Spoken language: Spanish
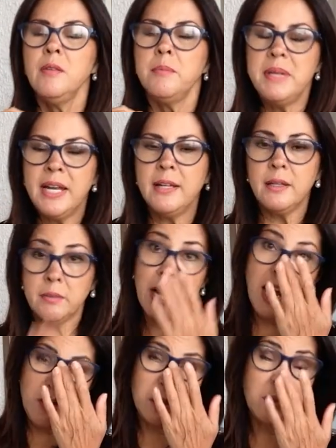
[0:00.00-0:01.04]
Miren,
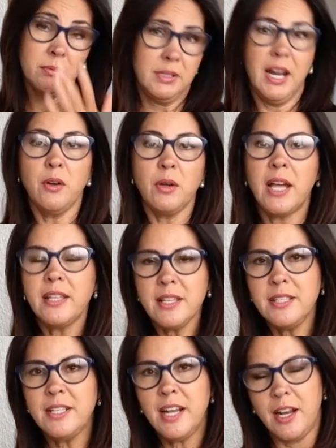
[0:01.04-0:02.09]
claro, claro, hay que
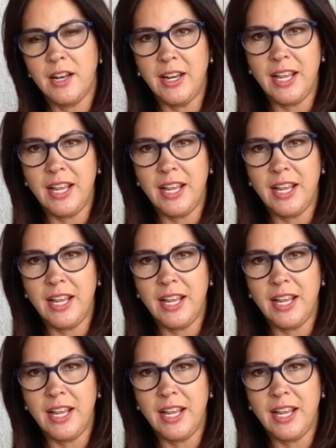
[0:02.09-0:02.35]
decirle,